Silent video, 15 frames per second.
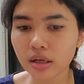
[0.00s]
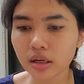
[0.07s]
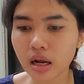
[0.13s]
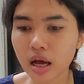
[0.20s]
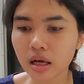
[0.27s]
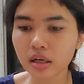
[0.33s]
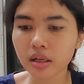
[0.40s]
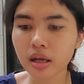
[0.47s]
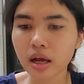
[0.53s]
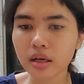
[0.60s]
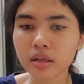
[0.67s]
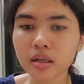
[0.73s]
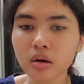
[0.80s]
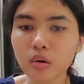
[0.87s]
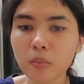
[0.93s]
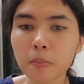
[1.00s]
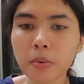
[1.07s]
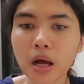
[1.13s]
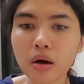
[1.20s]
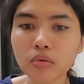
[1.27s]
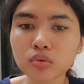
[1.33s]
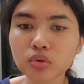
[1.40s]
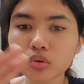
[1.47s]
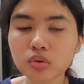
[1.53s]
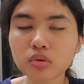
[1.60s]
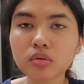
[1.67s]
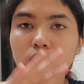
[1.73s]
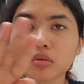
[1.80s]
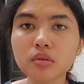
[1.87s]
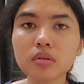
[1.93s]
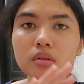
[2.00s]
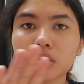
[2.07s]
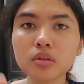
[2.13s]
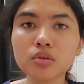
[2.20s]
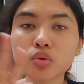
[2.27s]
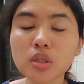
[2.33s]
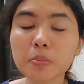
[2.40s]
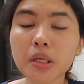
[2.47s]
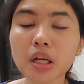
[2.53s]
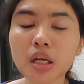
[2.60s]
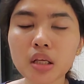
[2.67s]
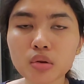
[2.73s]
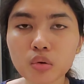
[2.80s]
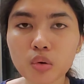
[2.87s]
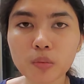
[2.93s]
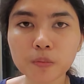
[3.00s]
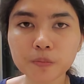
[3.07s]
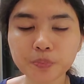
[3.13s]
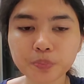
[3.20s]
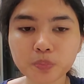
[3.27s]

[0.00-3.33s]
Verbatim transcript: air area ini loh bak untuk cuci piring itu loh